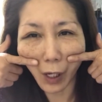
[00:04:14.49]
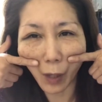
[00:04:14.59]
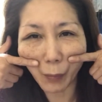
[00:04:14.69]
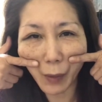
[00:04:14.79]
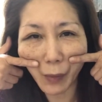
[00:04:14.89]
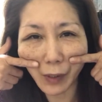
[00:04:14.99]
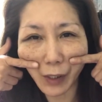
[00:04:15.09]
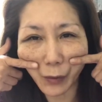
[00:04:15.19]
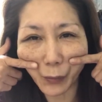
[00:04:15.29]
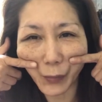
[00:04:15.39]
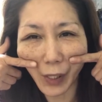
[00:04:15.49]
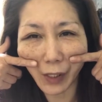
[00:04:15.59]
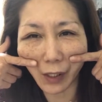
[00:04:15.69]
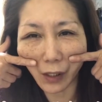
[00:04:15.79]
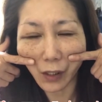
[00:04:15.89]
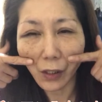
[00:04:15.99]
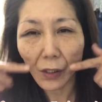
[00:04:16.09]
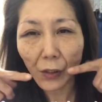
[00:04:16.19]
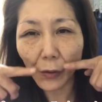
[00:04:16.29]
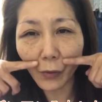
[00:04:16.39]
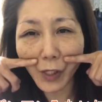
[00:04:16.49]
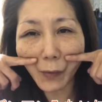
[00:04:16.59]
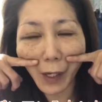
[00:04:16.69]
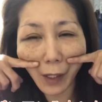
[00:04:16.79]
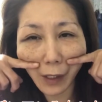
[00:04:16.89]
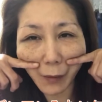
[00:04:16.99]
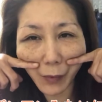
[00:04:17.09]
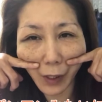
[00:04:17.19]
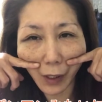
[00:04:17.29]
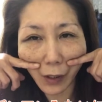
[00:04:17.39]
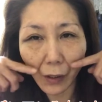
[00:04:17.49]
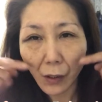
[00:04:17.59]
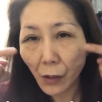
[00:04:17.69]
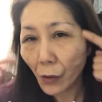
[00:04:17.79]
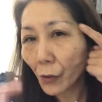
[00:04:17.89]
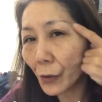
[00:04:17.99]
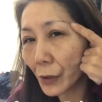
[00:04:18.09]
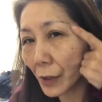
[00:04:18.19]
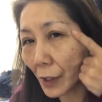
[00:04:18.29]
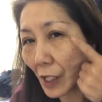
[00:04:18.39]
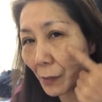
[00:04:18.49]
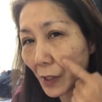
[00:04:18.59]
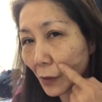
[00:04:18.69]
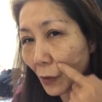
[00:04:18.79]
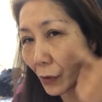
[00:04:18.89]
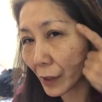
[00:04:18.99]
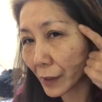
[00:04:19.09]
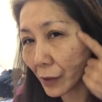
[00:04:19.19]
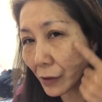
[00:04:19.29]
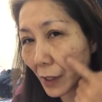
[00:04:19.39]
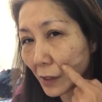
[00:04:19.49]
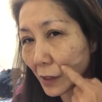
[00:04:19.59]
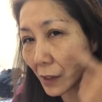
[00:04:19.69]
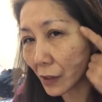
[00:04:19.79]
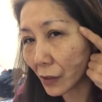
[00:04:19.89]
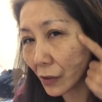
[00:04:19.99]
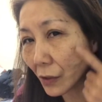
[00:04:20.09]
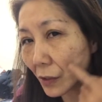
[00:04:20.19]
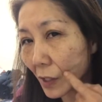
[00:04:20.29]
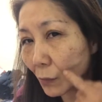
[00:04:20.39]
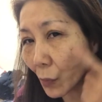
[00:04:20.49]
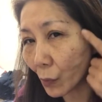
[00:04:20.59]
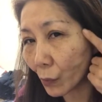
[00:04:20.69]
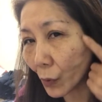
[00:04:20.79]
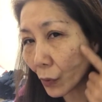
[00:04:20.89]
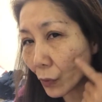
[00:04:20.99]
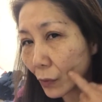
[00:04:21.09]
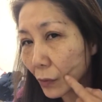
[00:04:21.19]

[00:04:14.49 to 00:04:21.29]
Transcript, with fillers: アンパンマンになるよみたいな横にも張らないみたい本当に斜めにこうにえていく感じ何本も